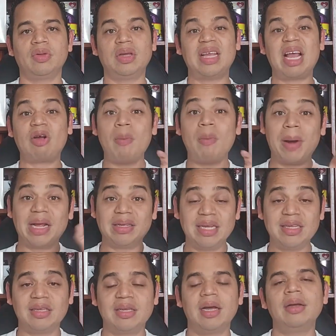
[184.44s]
Entonces, esa
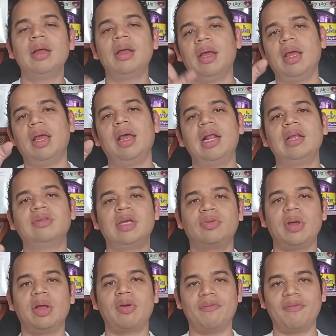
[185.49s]
complacencia es el
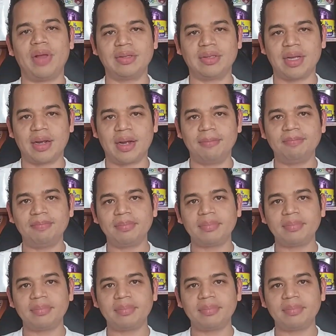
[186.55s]
exceso de confianza acá.